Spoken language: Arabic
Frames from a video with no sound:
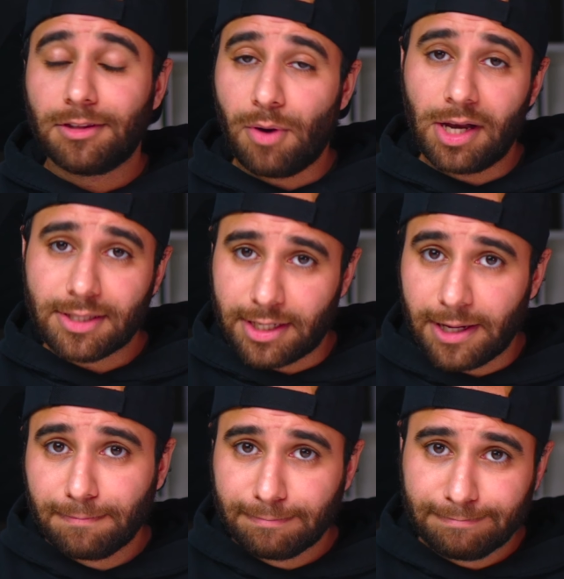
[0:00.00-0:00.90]
طوال
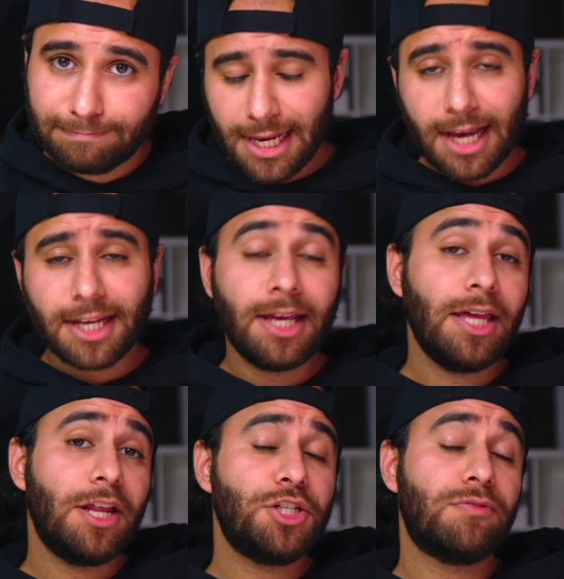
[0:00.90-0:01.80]
السنه لكن
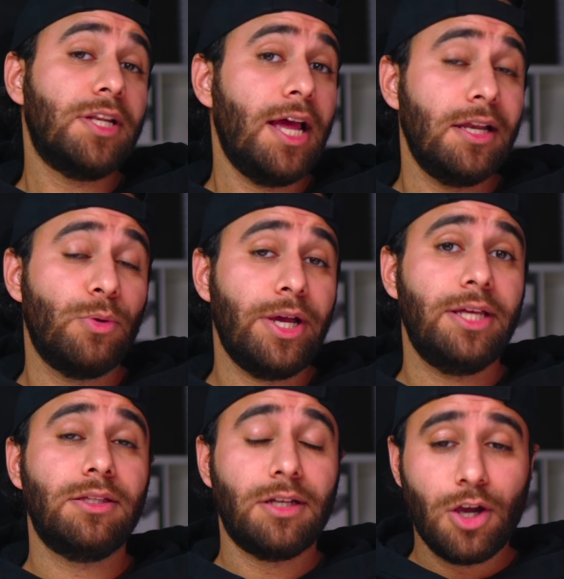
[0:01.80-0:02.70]
اخيرا شفت الحل
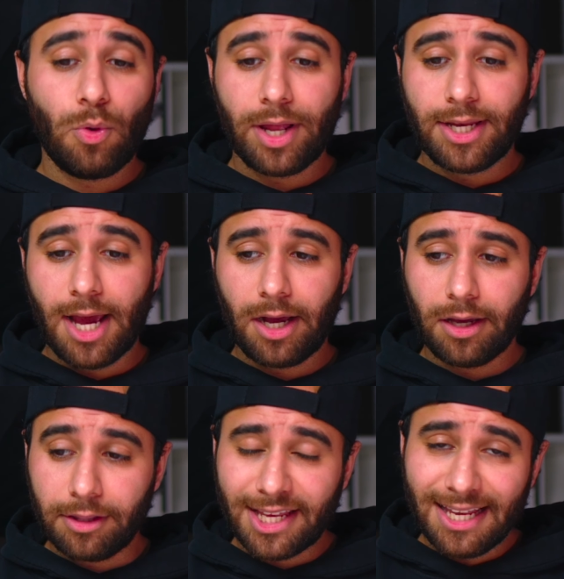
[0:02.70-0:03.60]
الوحيد اللي هو اني
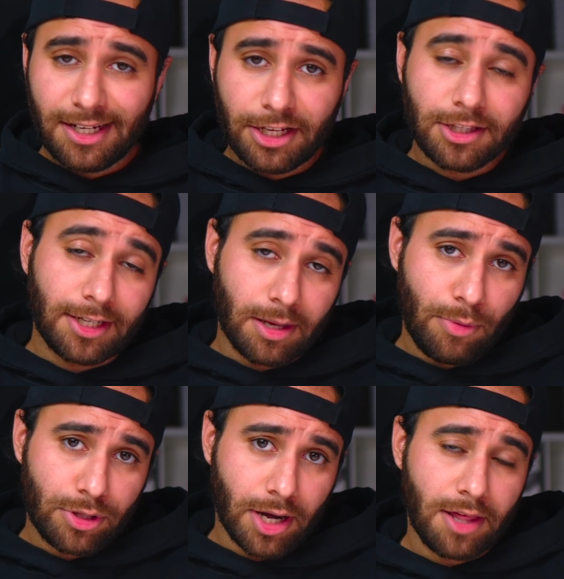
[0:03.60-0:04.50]
اخذ كل قطع
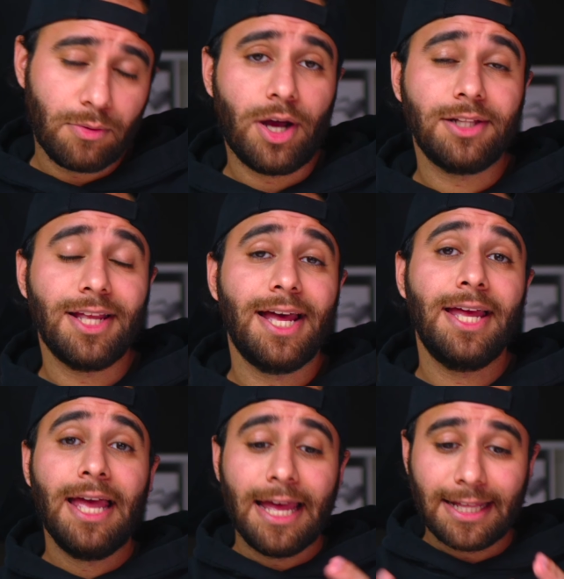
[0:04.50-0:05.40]
الكمبيوتر هذه واحطها
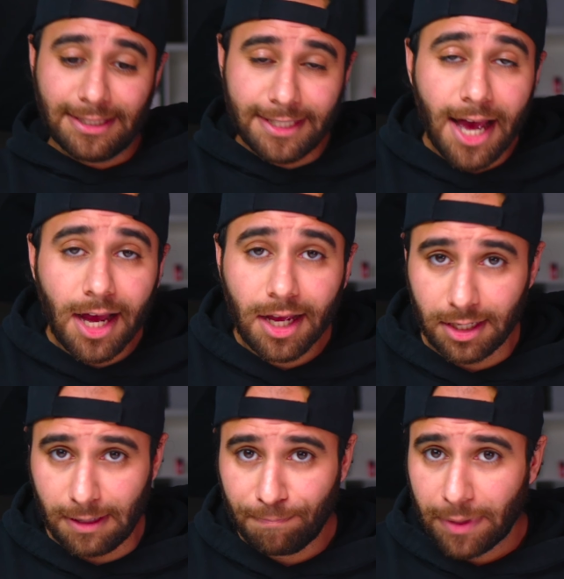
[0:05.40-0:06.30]
داخل